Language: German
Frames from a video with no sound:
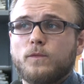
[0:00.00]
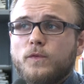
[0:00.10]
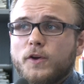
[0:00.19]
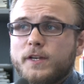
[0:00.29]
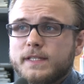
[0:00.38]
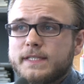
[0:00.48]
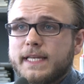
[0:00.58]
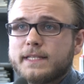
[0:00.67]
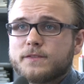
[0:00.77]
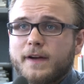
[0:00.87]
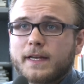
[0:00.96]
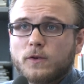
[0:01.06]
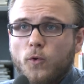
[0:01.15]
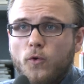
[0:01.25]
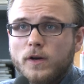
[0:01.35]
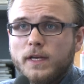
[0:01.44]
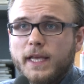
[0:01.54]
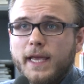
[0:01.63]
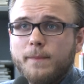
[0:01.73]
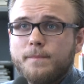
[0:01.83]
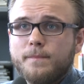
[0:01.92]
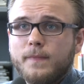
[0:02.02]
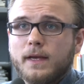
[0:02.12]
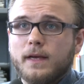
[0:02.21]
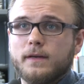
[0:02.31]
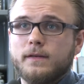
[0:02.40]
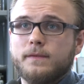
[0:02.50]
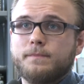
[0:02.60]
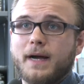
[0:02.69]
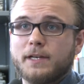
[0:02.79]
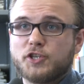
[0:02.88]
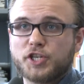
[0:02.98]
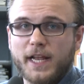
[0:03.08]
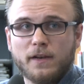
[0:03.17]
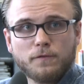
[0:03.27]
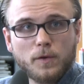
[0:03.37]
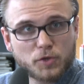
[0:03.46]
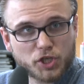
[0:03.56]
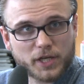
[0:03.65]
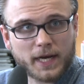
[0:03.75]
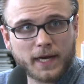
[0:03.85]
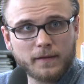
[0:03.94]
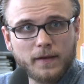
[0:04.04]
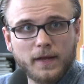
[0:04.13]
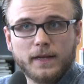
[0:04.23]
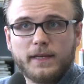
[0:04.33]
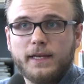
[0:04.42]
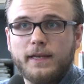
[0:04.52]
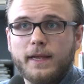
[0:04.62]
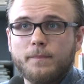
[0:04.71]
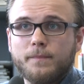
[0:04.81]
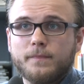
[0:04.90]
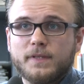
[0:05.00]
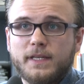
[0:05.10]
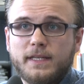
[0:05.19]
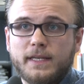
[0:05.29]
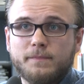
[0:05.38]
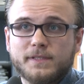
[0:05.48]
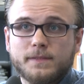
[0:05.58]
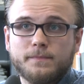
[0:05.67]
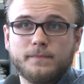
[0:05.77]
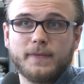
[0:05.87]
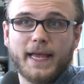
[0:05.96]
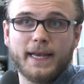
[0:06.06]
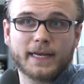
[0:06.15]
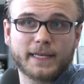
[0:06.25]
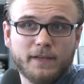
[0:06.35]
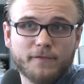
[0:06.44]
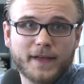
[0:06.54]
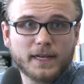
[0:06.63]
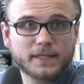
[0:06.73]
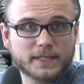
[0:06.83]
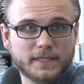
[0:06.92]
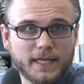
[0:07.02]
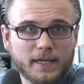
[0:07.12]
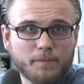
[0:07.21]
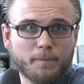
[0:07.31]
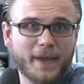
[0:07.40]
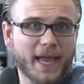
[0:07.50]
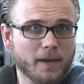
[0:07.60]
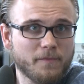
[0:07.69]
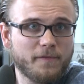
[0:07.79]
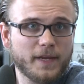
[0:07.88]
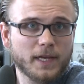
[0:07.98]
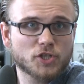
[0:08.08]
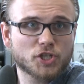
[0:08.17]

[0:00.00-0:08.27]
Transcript: Würde es jetzt Faktoren geben, ähm, anstelle vom Staat, die, dem, die diesen Energiewendezielen mehr im Weg